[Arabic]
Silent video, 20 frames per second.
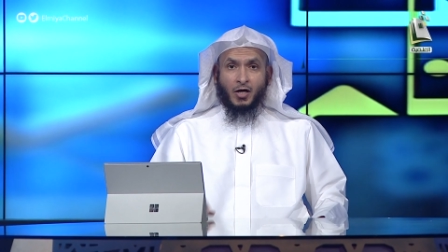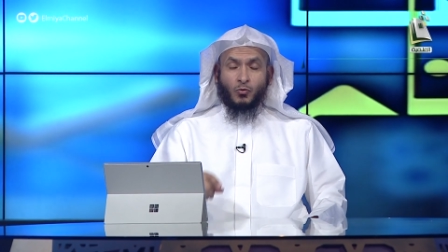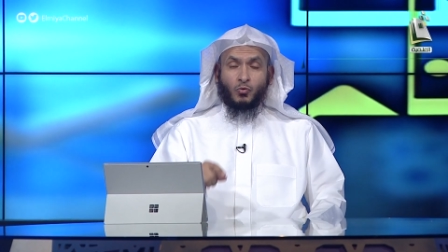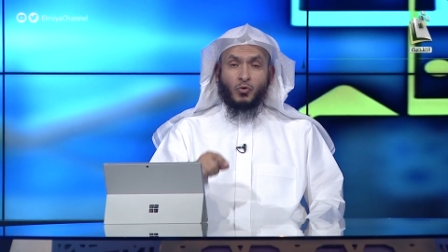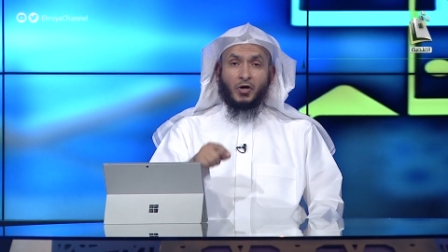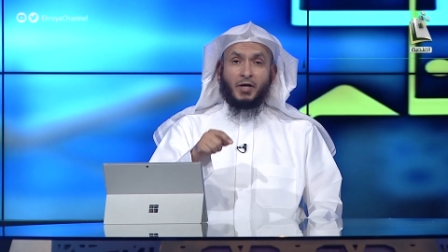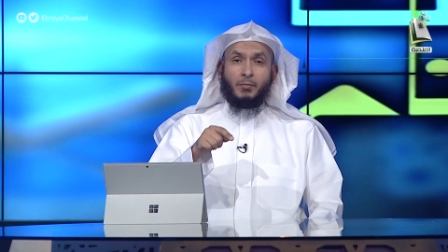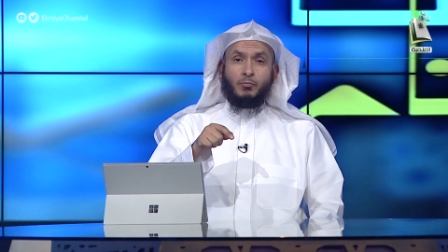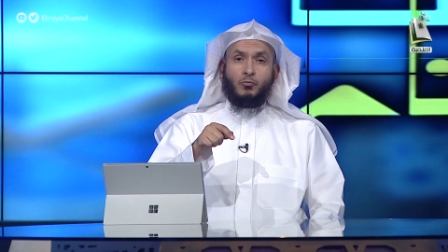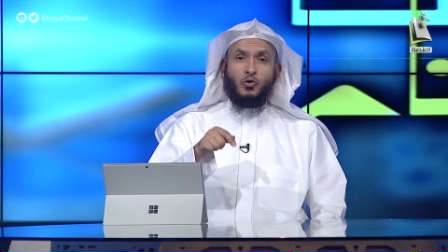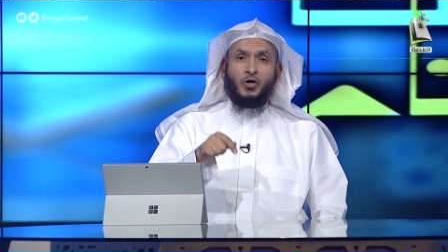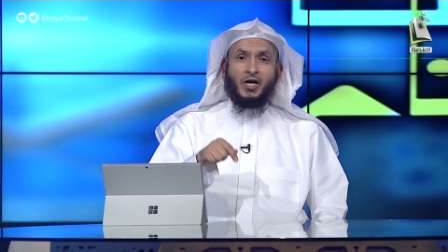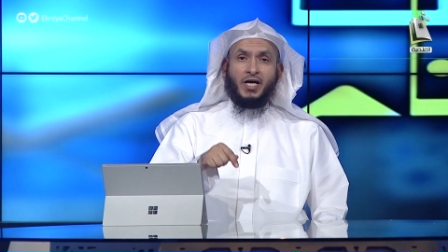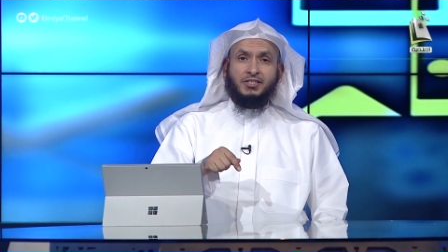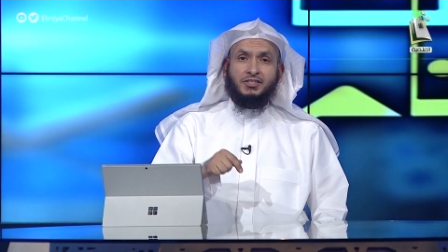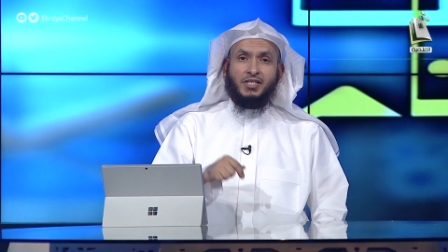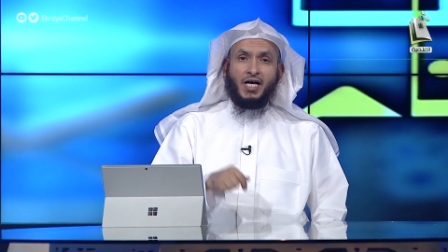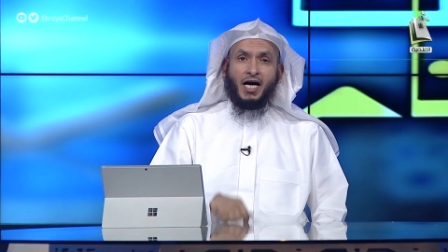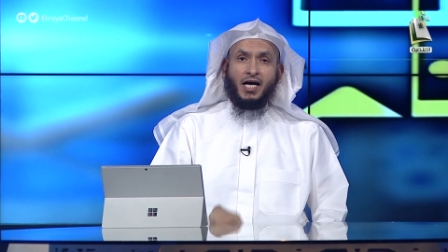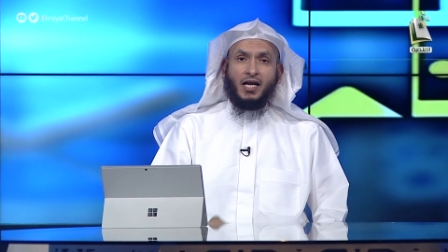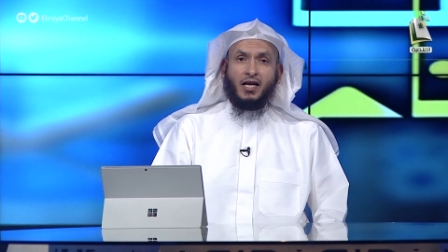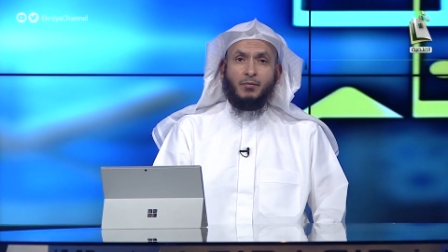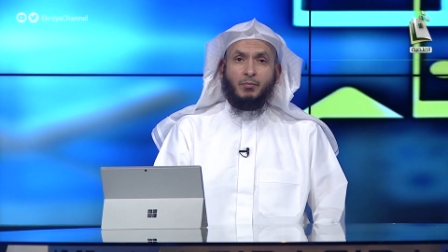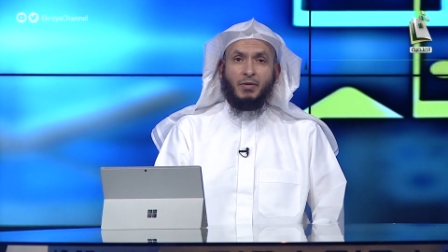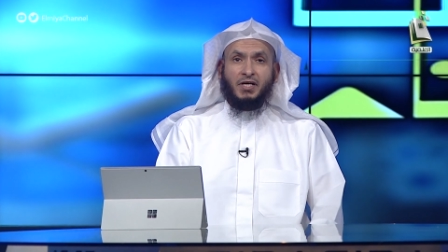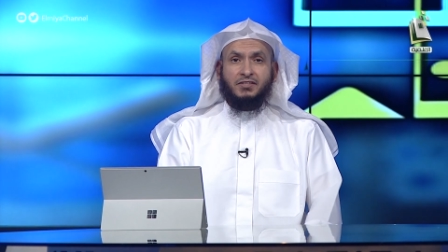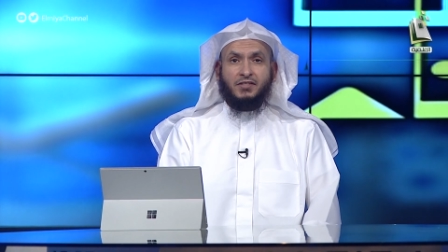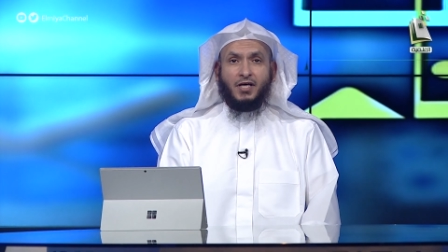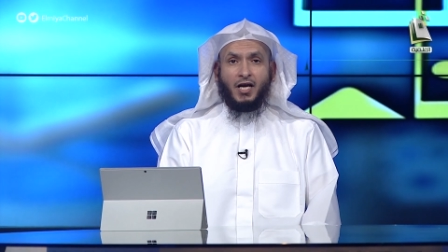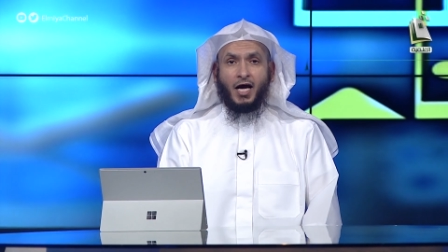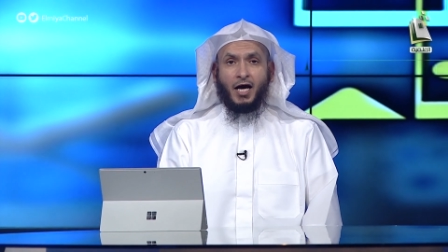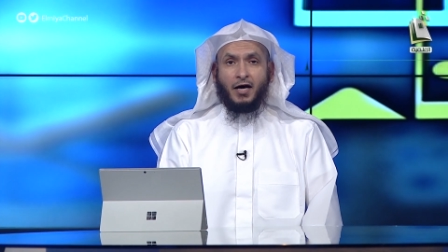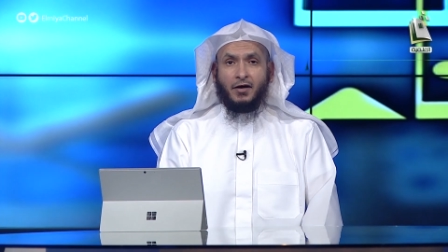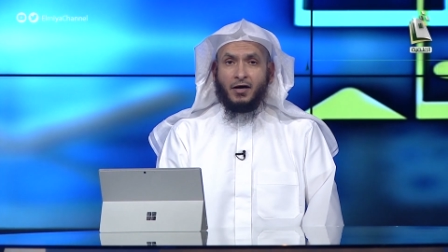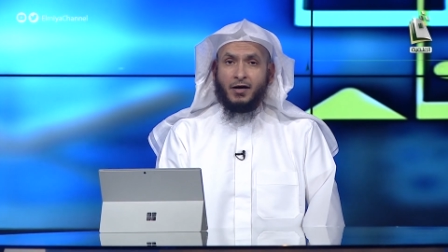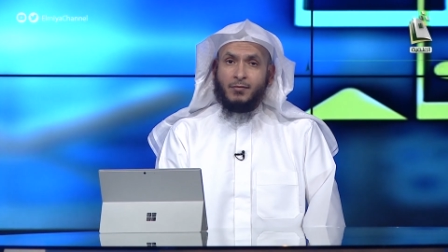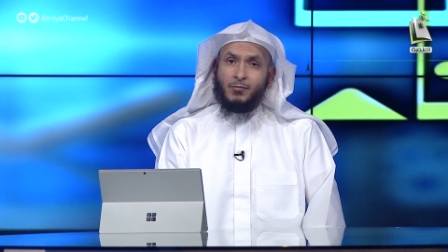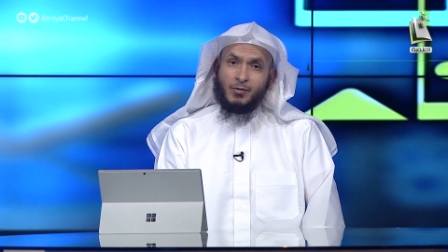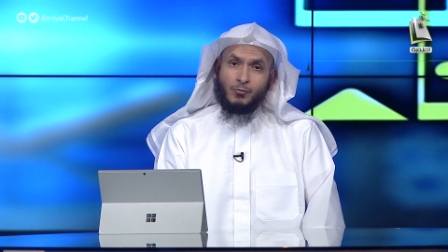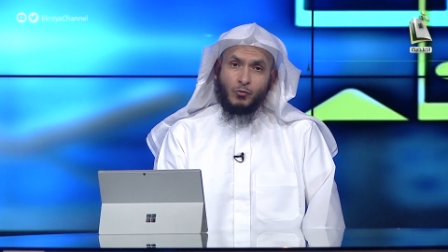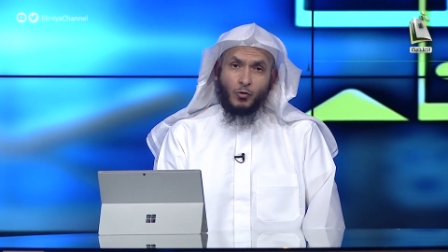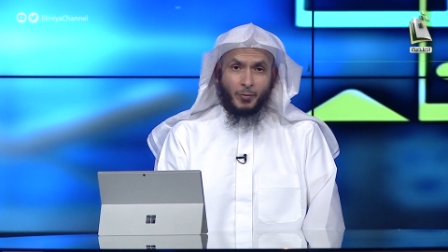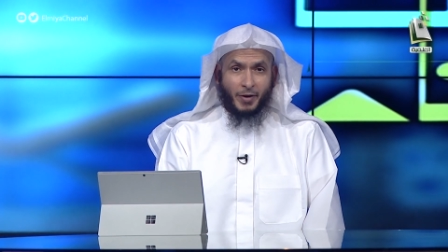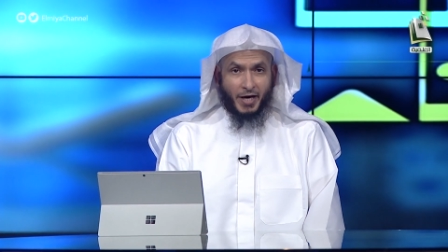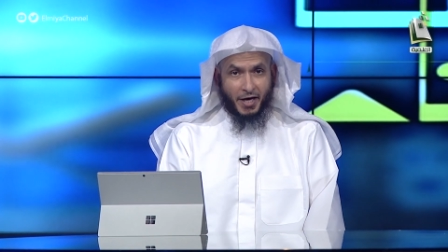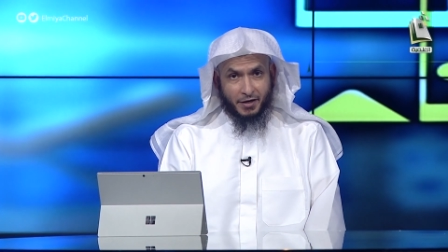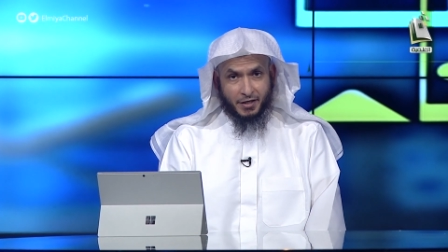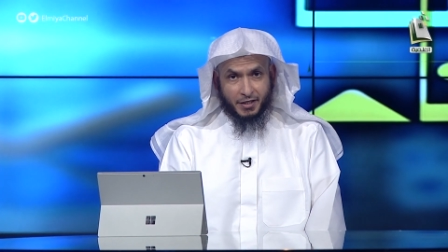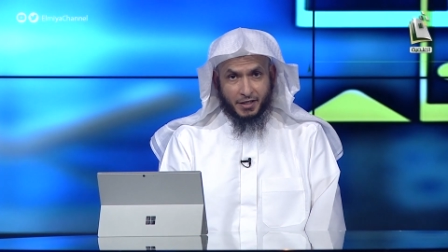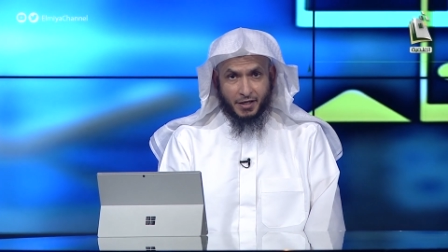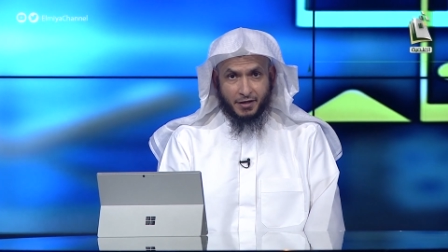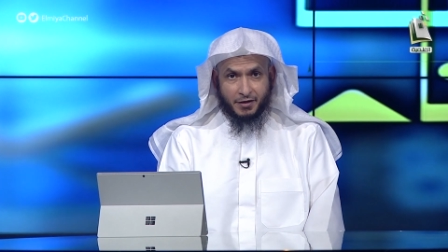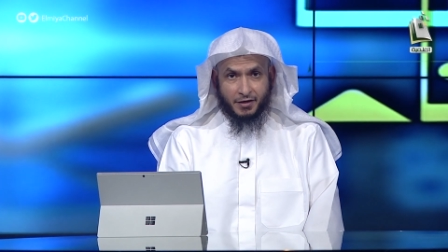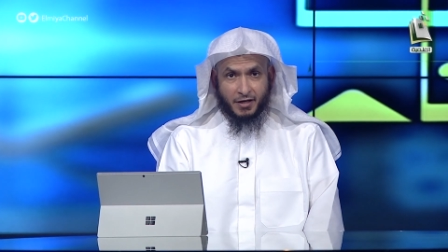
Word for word: وربنا جعل البيت الحرام مباركا